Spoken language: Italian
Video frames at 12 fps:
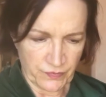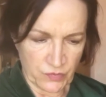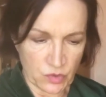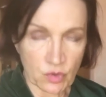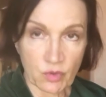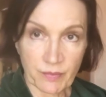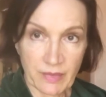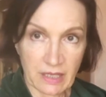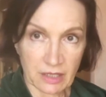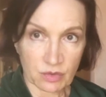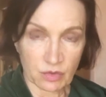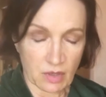non me
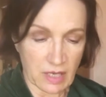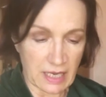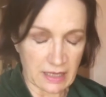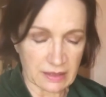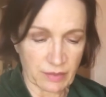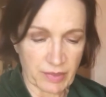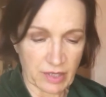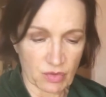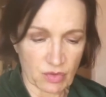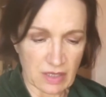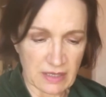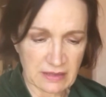la toccate per
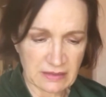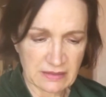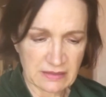ora.